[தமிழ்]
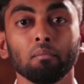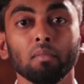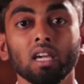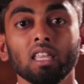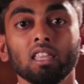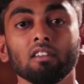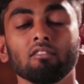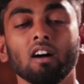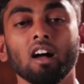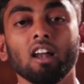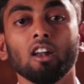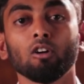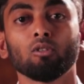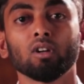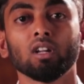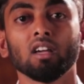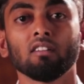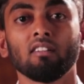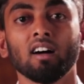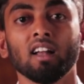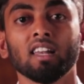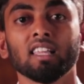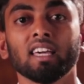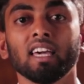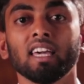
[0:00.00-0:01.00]
மீதி வாழக்கூடிய
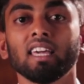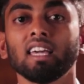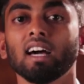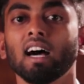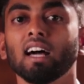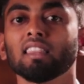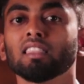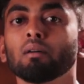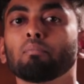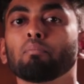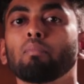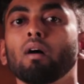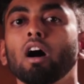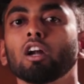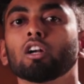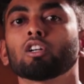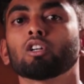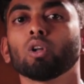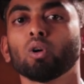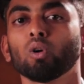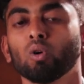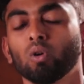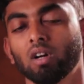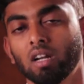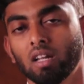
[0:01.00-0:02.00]
வாழ்க்கை அந்த
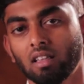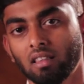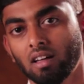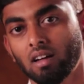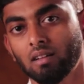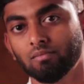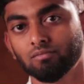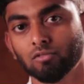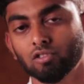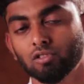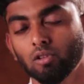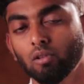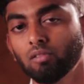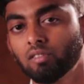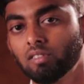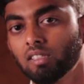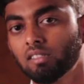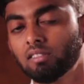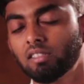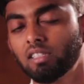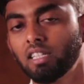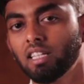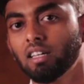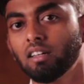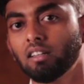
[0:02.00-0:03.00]
பார்ட்னரோட தான் ஸோ
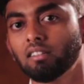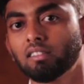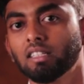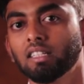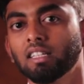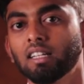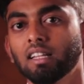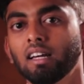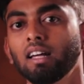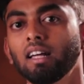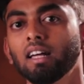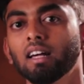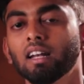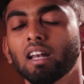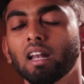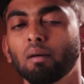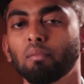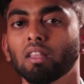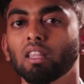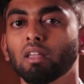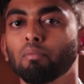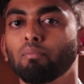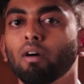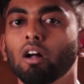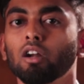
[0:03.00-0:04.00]
சிக்ஸ்டி இயர்ஸ் கிட்ட
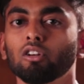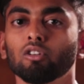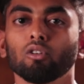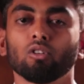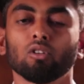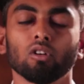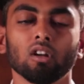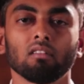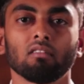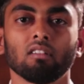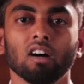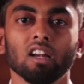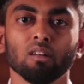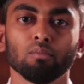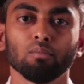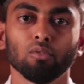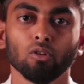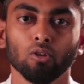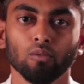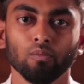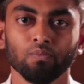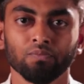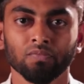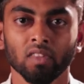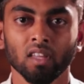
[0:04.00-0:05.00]
நம்ம அந்த பார்ட்னரோட வாழ
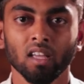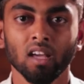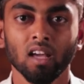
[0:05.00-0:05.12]
போகிறோம்